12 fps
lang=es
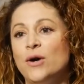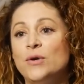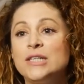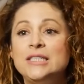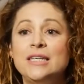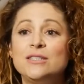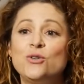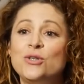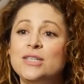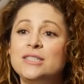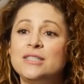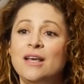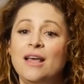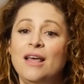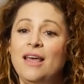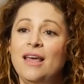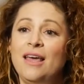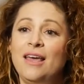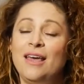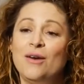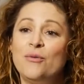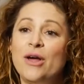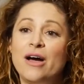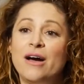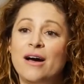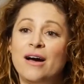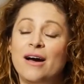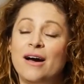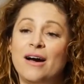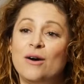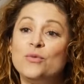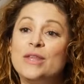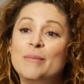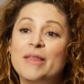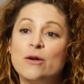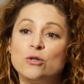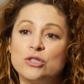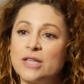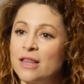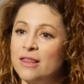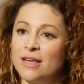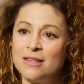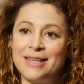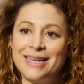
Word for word: Aún así, esto es eh, un tema de constancia.